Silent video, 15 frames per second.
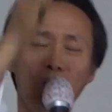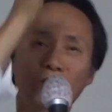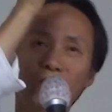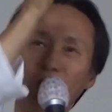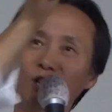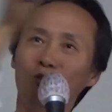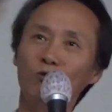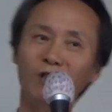
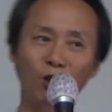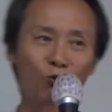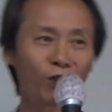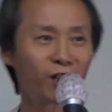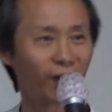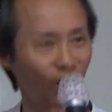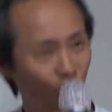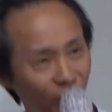세 개로
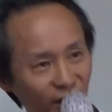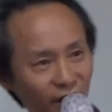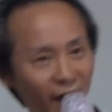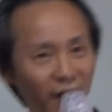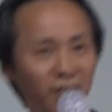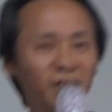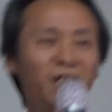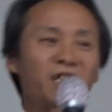나누긴
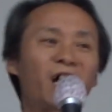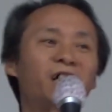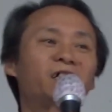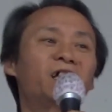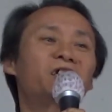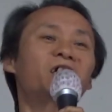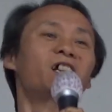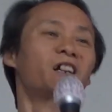나누는데 그게
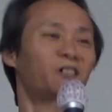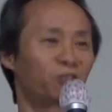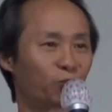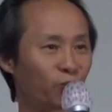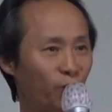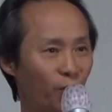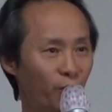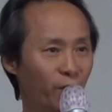상대적이라는
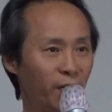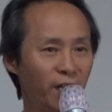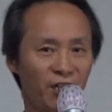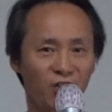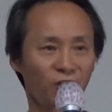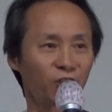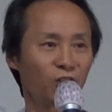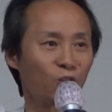것이죠.
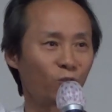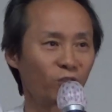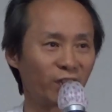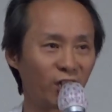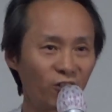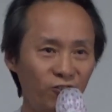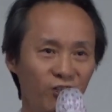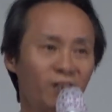절대적으로
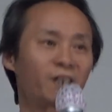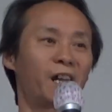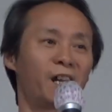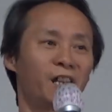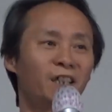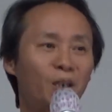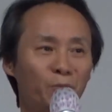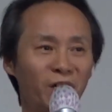나눠지는 게
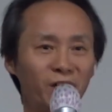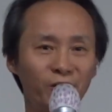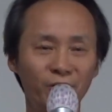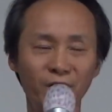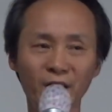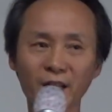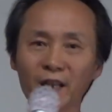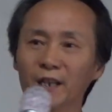아니다 말이에요.